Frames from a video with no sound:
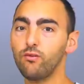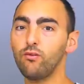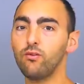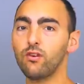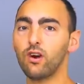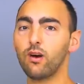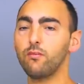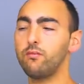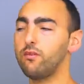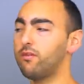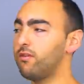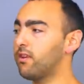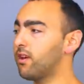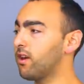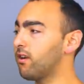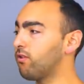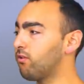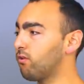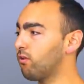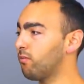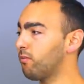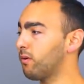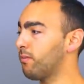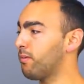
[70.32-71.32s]
une
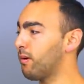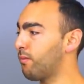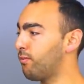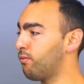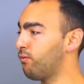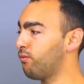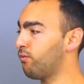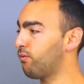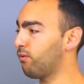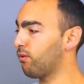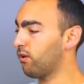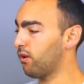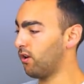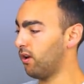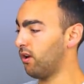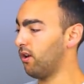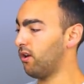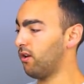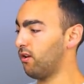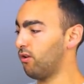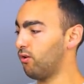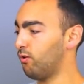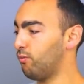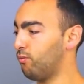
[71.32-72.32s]
ramification, mais pas plus.
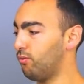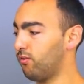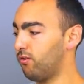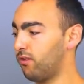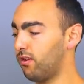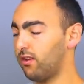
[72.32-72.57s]
Le but,